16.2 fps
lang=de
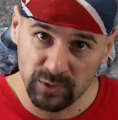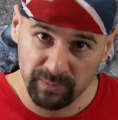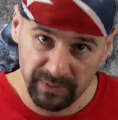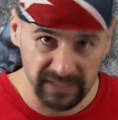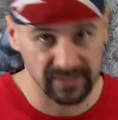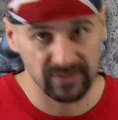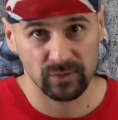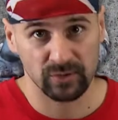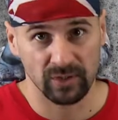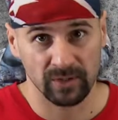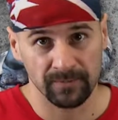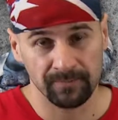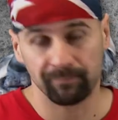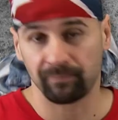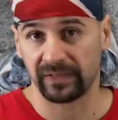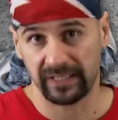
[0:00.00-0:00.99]
spielen zu
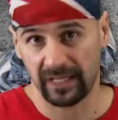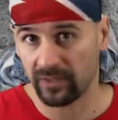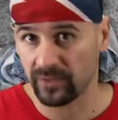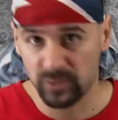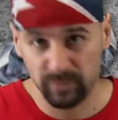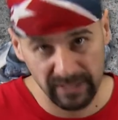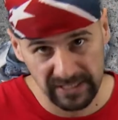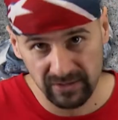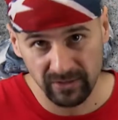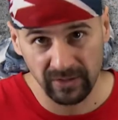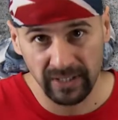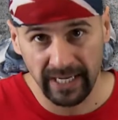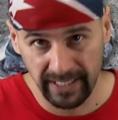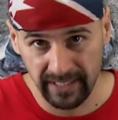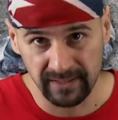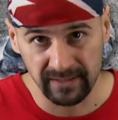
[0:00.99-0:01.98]
können und daraus später
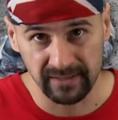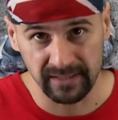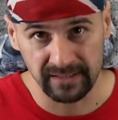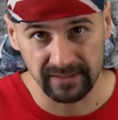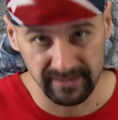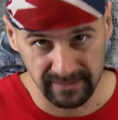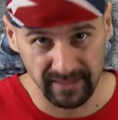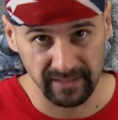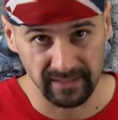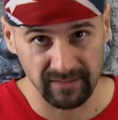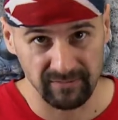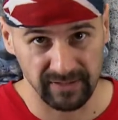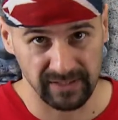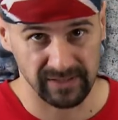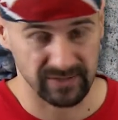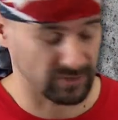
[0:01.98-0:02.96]
eure eigenen Ideen
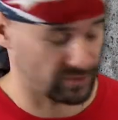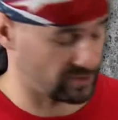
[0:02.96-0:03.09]
entwickeln zu